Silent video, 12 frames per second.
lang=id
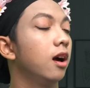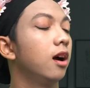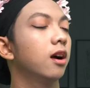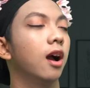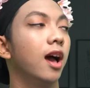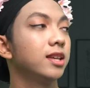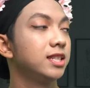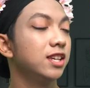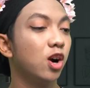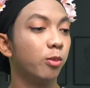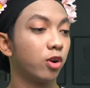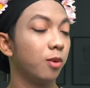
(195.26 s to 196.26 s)
Ah, enggak
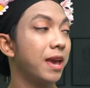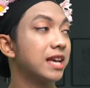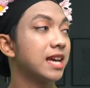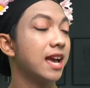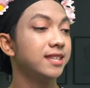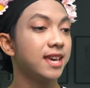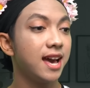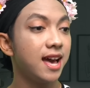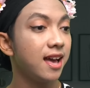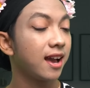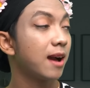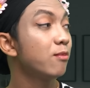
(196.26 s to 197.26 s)
sih. Ngobrol biasa
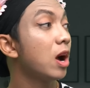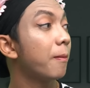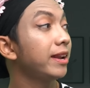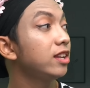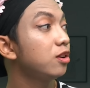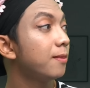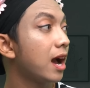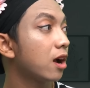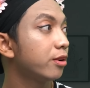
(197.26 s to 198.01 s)
aja. Kamu ngapain di rumah